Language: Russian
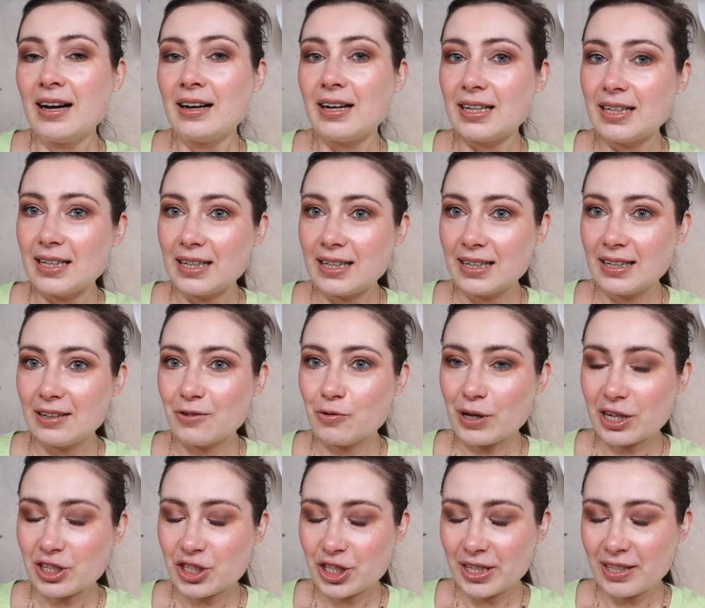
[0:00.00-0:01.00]
Э,
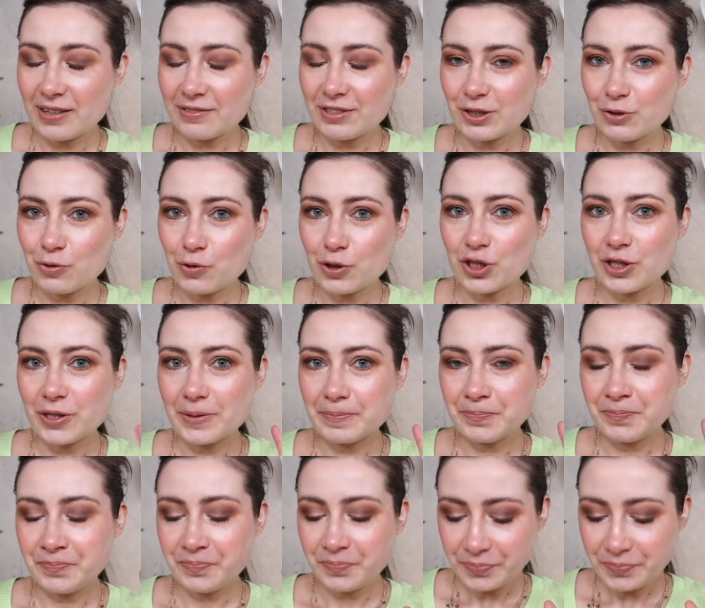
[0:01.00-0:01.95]
украшения все очень